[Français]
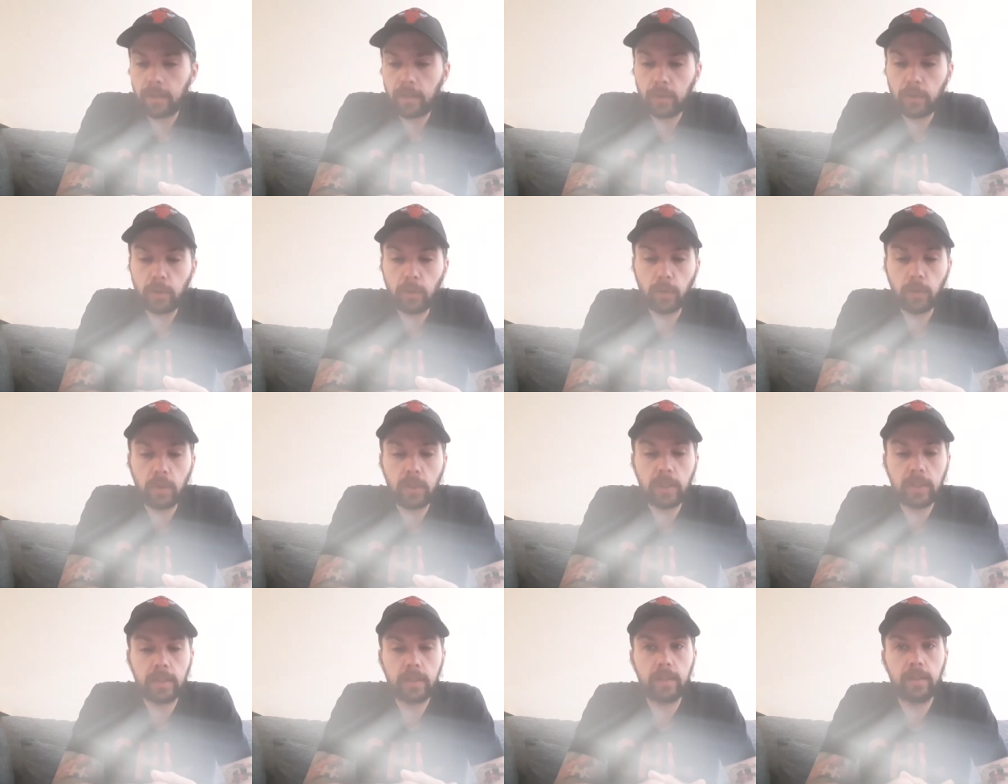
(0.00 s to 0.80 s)

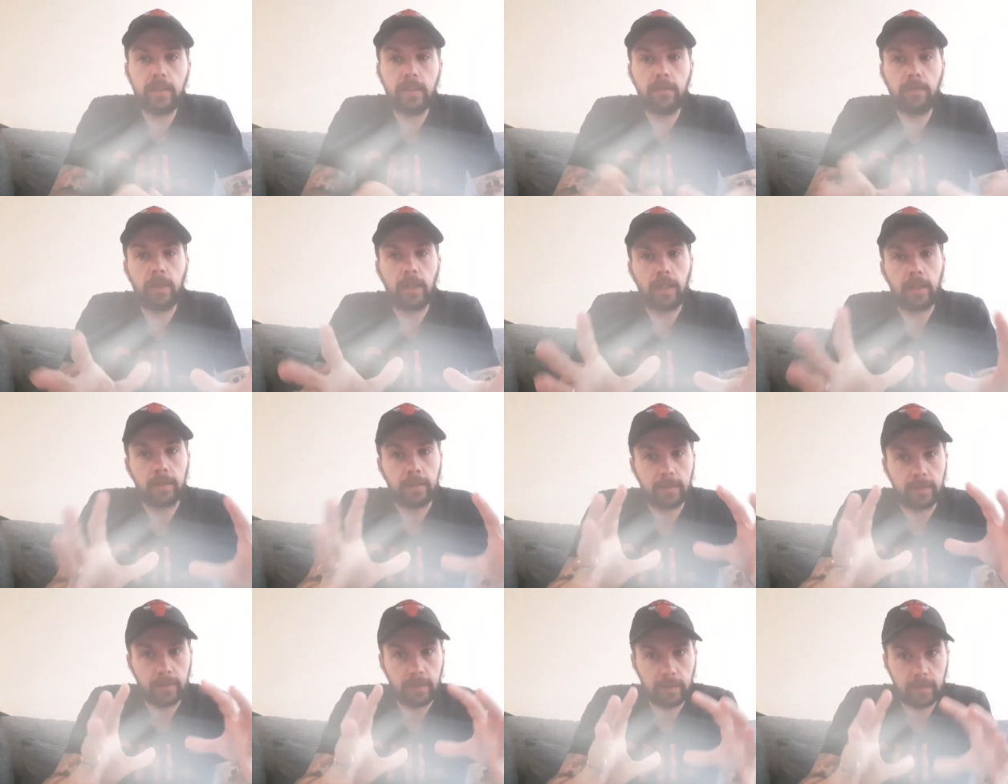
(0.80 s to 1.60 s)
Donc
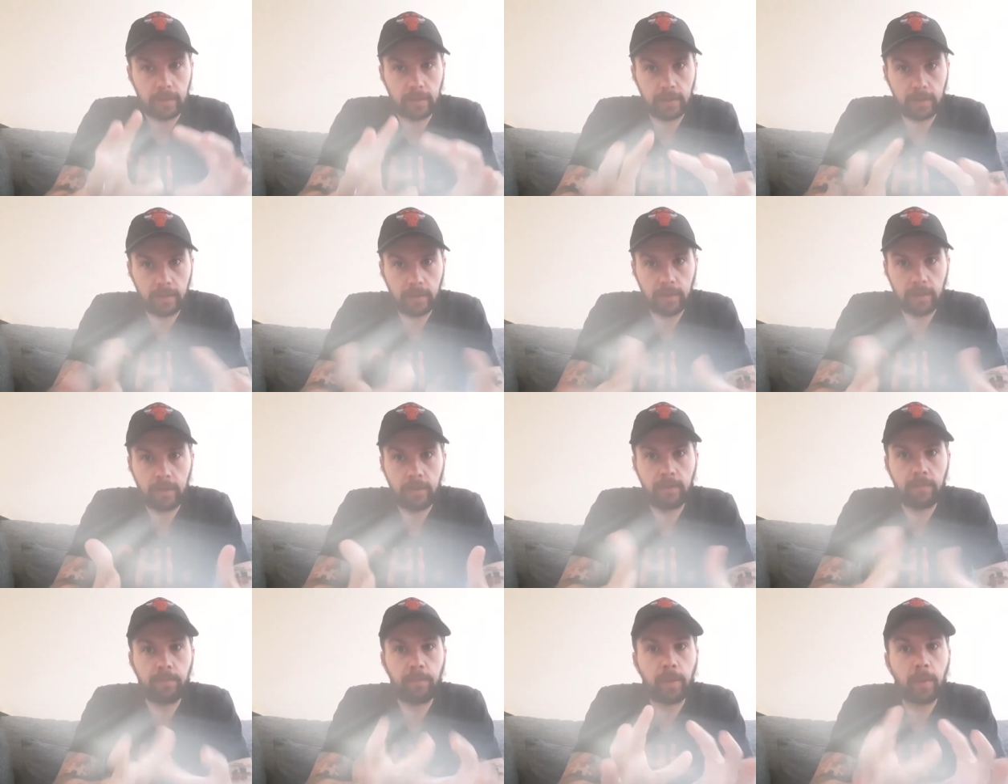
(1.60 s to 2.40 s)
voilà,
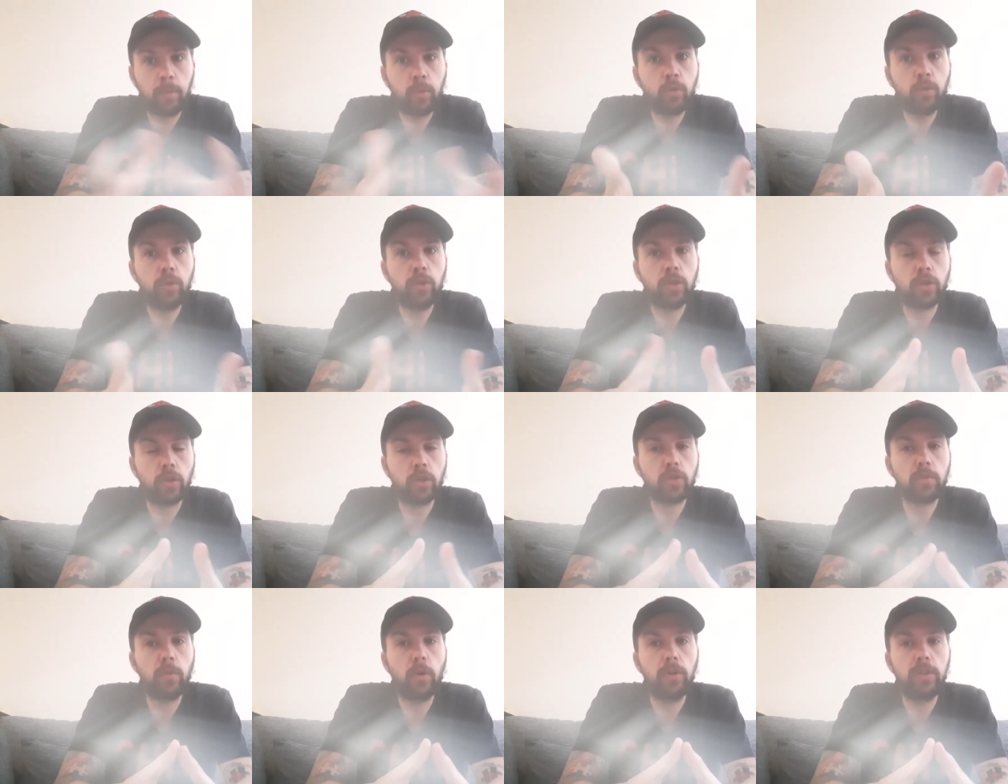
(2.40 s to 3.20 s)
pas beaucoup de
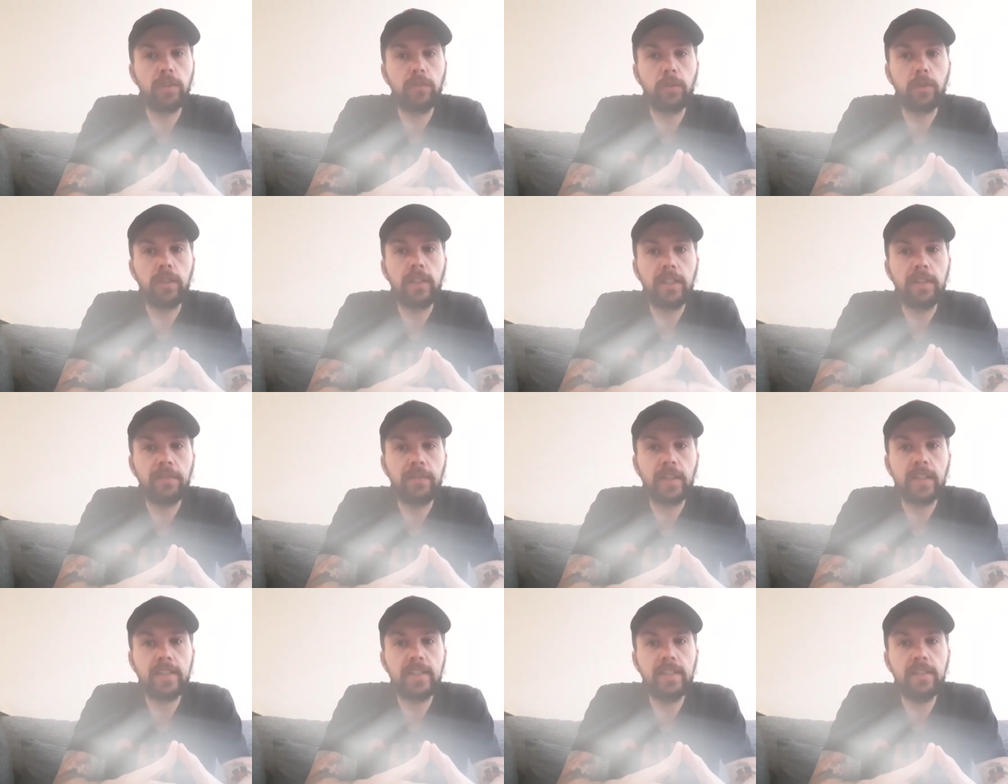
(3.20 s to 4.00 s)
changements au niveau de
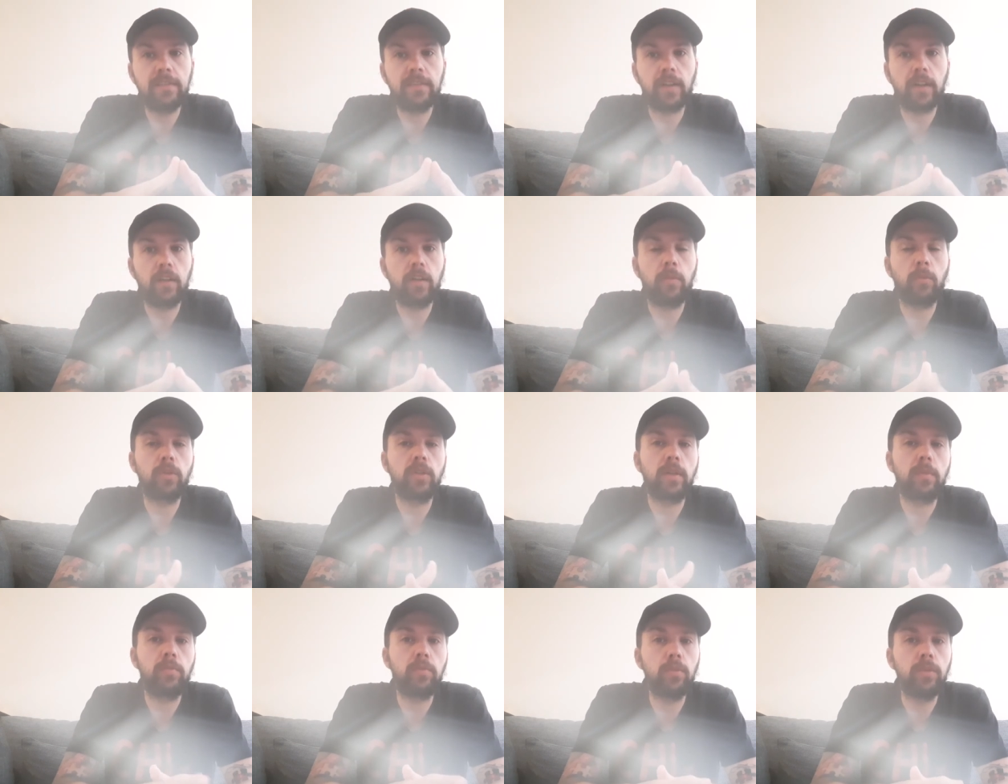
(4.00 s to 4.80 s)
l'effectif, hein, comme
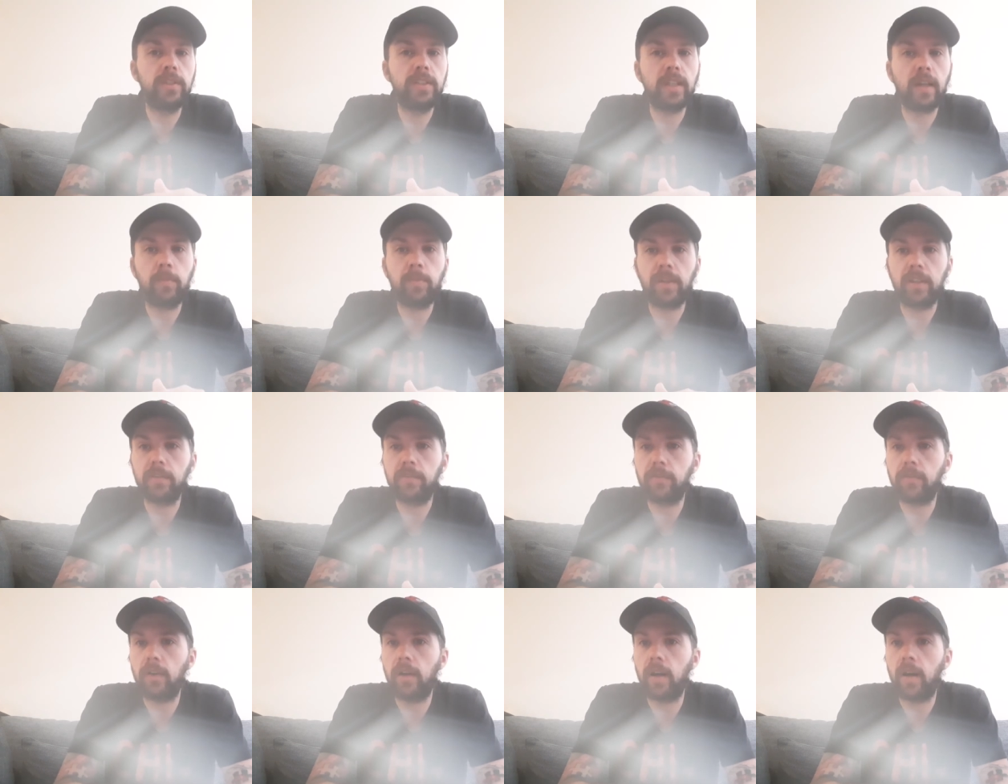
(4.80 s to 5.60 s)
on a pu le dire plein de
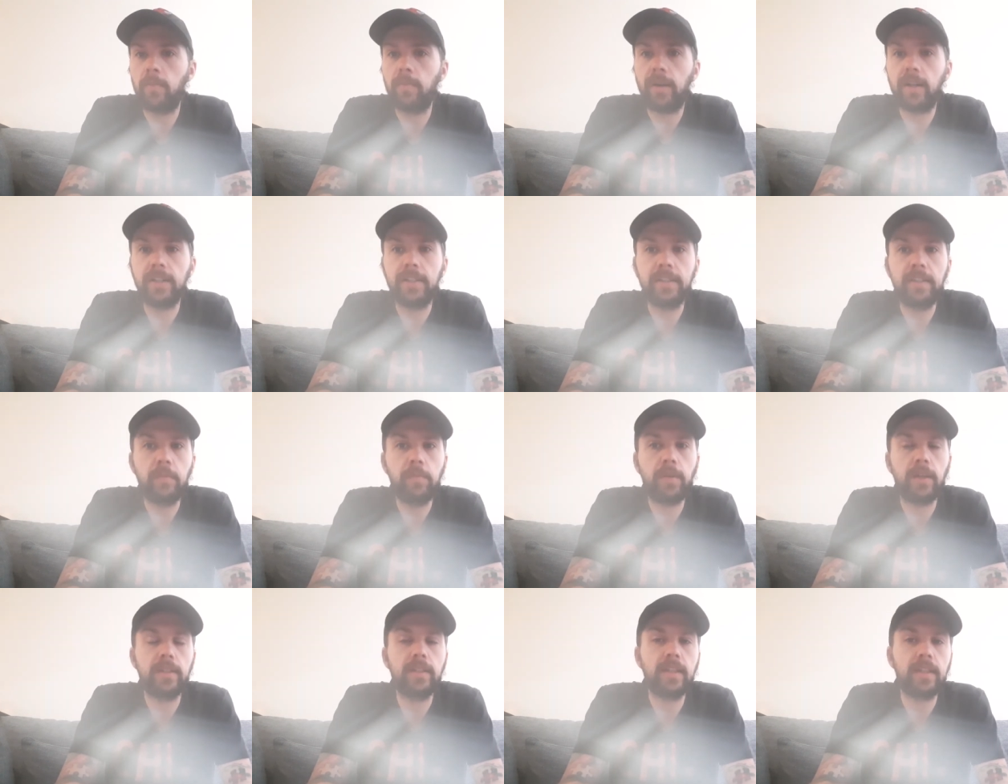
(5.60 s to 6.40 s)
fois, à part les
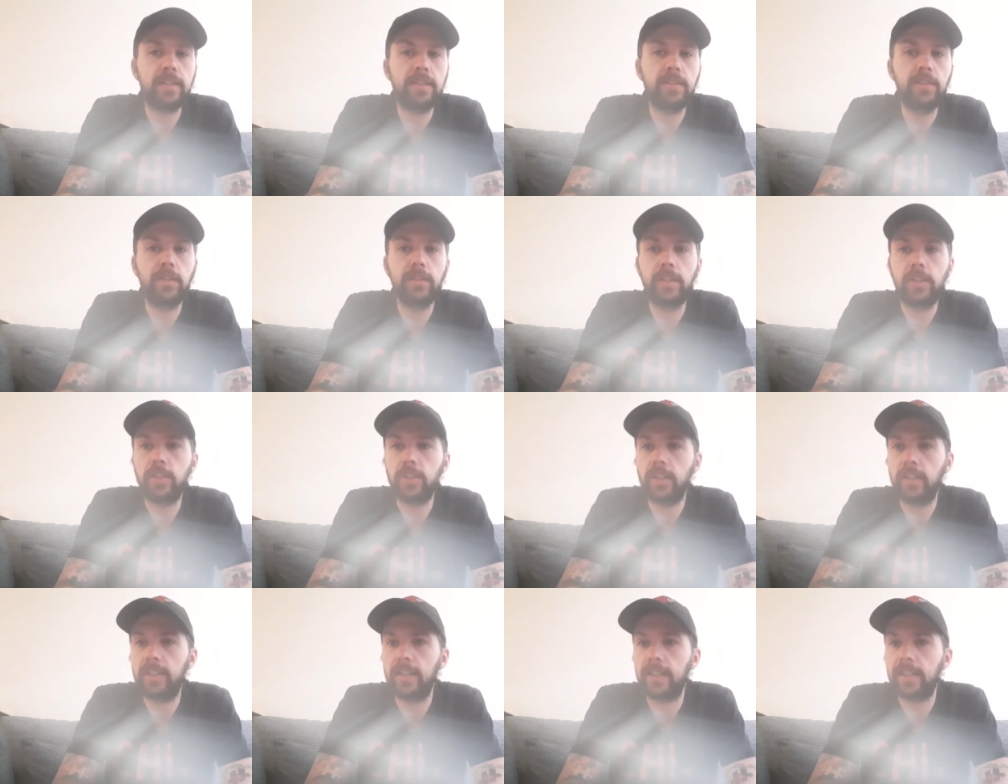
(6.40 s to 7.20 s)
départs de Chris Dunn et de
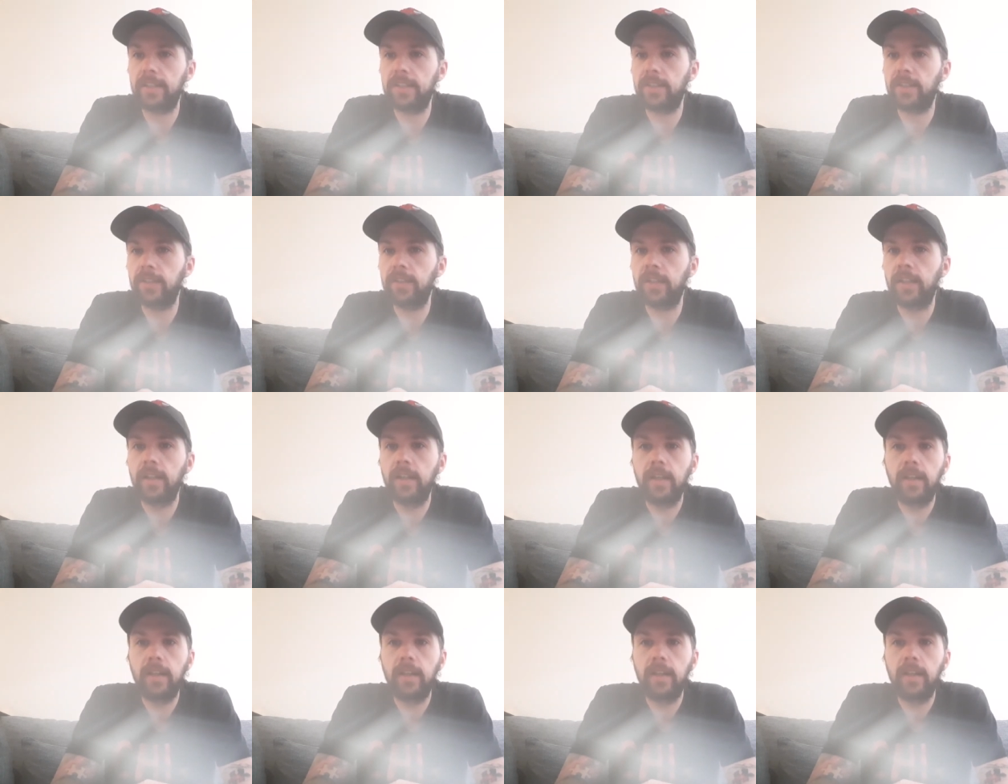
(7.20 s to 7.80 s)
Shaq Harrison,